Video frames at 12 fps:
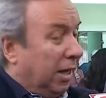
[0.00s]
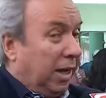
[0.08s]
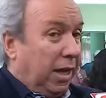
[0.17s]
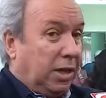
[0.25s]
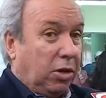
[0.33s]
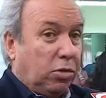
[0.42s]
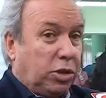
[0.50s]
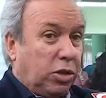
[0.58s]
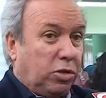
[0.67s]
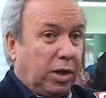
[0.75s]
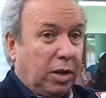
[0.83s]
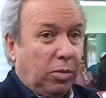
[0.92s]
Ese
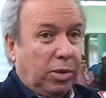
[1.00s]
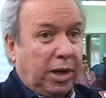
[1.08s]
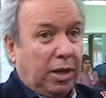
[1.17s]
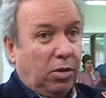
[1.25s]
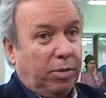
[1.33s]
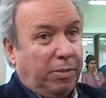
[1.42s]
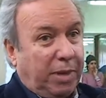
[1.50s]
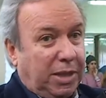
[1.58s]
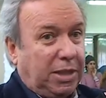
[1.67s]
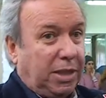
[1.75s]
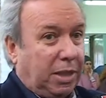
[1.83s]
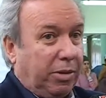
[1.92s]
consenso hay que buscarlo, me
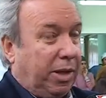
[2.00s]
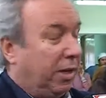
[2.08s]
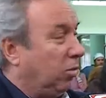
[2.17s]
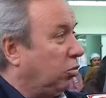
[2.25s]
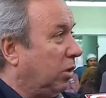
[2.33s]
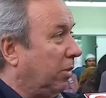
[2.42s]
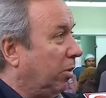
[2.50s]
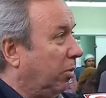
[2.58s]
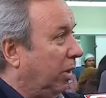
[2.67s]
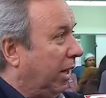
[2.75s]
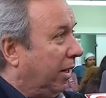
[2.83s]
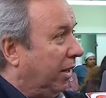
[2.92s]
parece, a través de la consulta
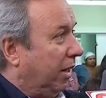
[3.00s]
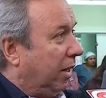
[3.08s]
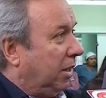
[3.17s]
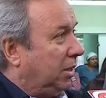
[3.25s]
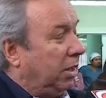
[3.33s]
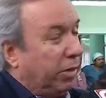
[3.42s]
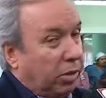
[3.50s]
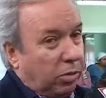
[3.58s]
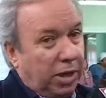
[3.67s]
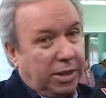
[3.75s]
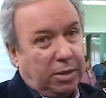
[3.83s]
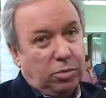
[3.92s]
popular. Si es
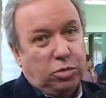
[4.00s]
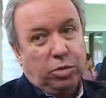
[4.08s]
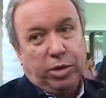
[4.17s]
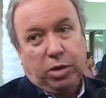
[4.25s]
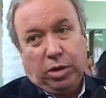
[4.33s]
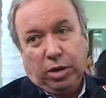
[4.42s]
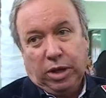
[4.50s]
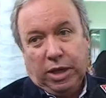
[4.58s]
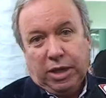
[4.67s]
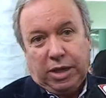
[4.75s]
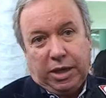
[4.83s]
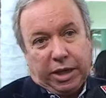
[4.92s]
vinculante, mucho mejor.
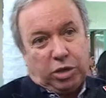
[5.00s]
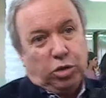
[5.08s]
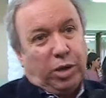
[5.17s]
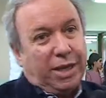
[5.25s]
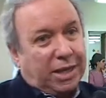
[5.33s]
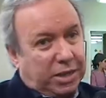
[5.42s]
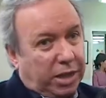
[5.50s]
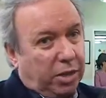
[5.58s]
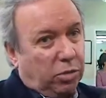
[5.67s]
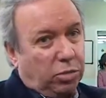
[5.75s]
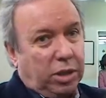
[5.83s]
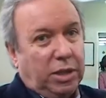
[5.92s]
Y eso hay que
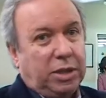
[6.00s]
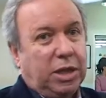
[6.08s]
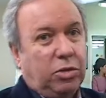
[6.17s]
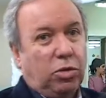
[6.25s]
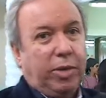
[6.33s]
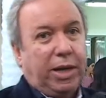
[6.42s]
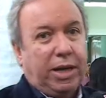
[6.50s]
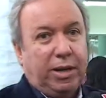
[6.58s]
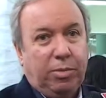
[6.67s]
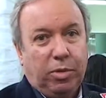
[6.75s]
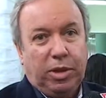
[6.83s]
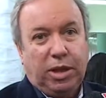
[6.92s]
hacerlo utilizando el
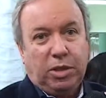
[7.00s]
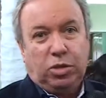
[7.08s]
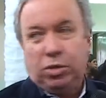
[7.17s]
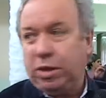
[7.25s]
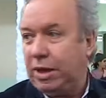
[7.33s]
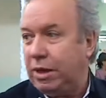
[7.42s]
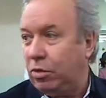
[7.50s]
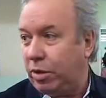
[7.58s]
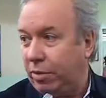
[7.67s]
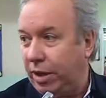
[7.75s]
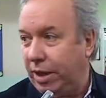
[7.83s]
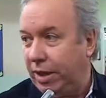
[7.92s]
mecanismo de elecciones del año
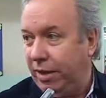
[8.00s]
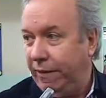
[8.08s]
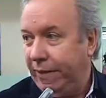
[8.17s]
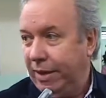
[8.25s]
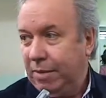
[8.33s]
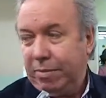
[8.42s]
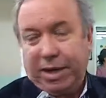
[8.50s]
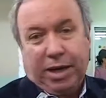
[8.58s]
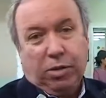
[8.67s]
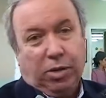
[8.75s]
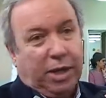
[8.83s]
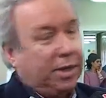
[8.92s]
que viene para
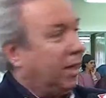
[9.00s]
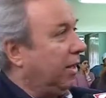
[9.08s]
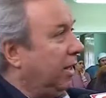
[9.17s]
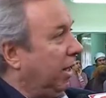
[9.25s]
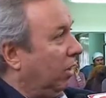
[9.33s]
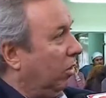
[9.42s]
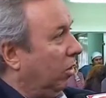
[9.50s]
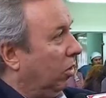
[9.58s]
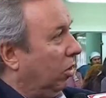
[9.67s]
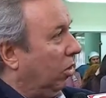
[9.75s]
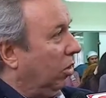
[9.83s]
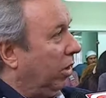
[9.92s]
no gastar
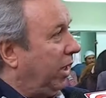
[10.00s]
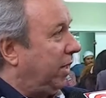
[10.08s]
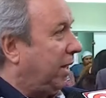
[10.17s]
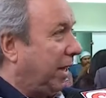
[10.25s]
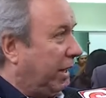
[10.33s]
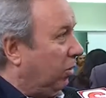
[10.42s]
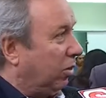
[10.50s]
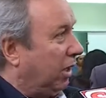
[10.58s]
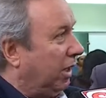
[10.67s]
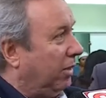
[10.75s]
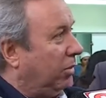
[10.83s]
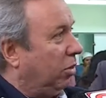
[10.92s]
dinero extra que no
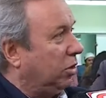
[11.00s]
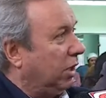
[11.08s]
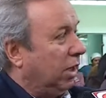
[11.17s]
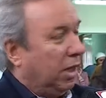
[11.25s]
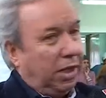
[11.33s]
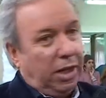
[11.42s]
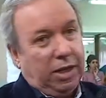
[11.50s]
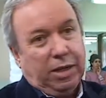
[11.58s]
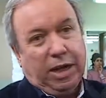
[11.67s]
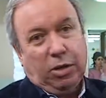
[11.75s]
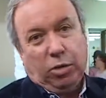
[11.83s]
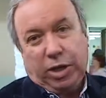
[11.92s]
tenemos en
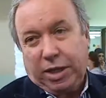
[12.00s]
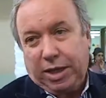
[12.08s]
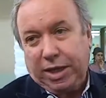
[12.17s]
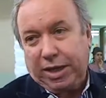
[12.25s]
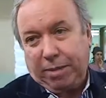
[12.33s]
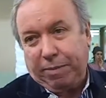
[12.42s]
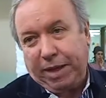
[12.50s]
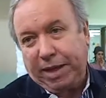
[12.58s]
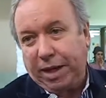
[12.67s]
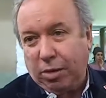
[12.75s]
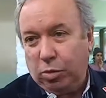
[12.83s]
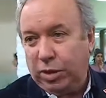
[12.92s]
la logística que
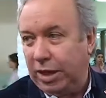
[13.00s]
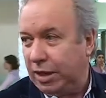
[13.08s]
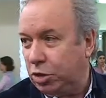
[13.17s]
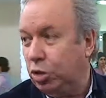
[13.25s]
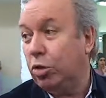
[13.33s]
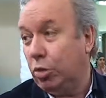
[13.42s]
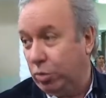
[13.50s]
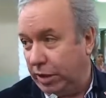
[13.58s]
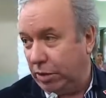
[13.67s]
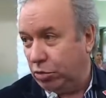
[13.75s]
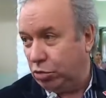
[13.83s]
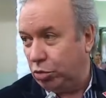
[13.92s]
implica una elección o
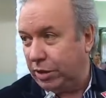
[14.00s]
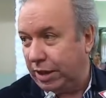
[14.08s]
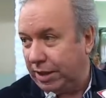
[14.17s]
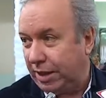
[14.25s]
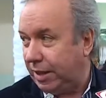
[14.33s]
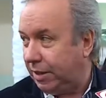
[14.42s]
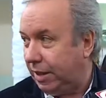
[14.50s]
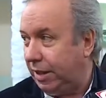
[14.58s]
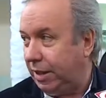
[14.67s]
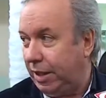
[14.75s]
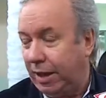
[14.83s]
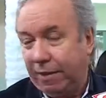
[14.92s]
una consulta de estas características.